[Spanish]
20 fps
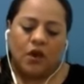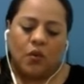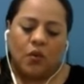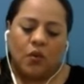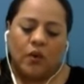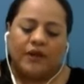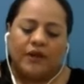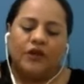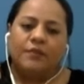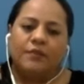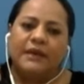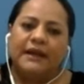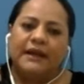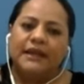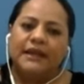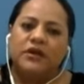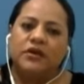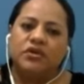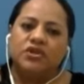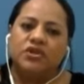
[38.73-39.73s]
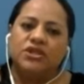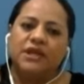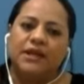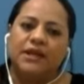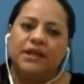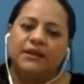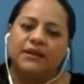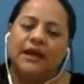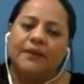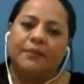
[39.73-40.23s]
cuando más del
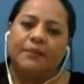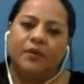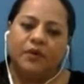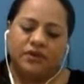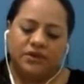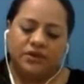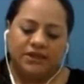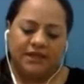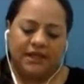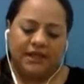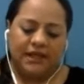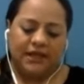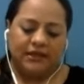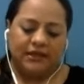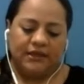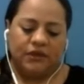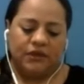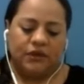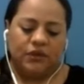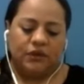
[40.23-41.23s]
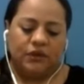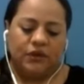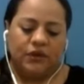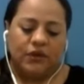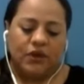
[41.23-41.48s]
80%